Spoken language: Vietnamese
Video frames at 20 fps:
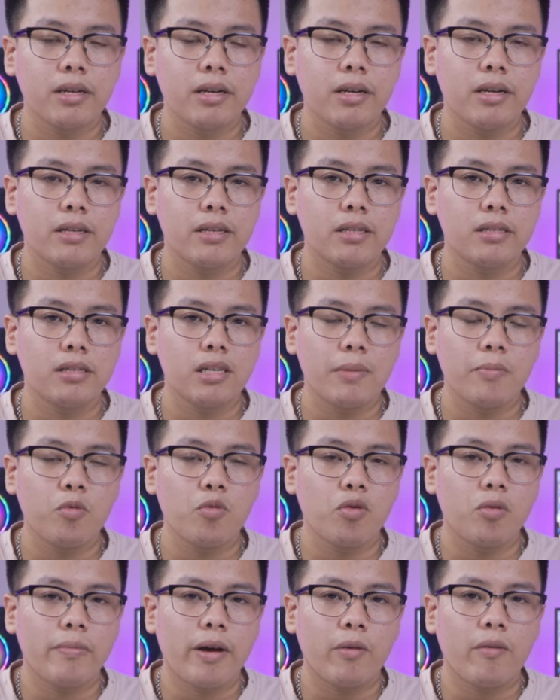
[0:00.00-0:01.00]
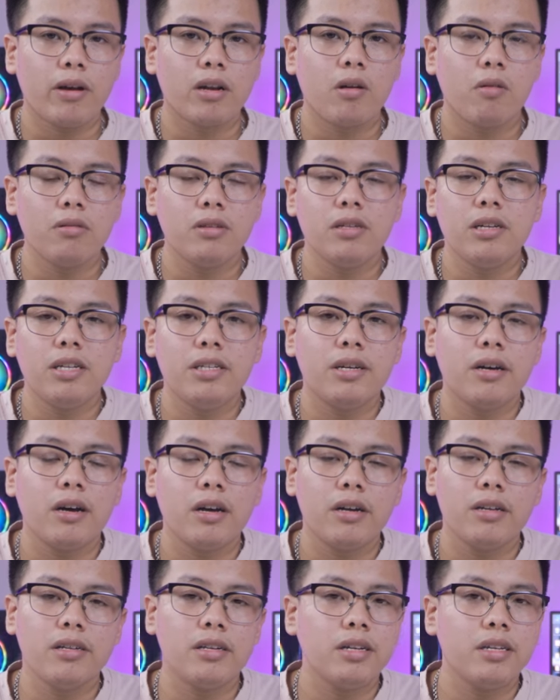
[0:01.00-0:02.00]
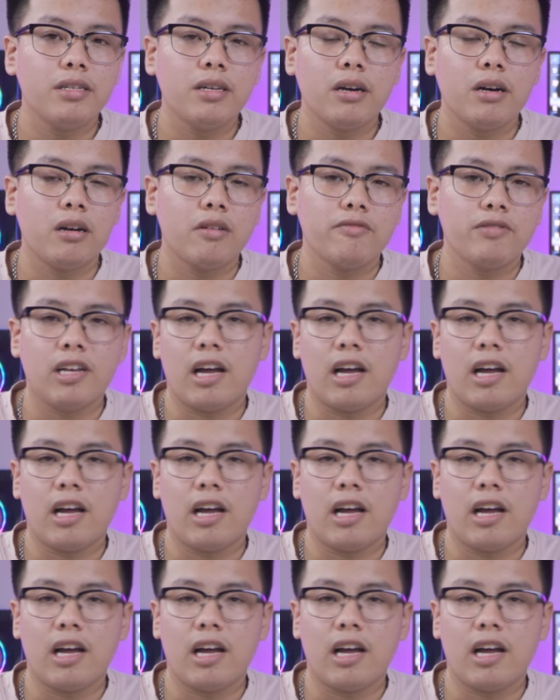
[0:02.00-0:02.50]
thì CPU của máy hoạt động như đi chợ,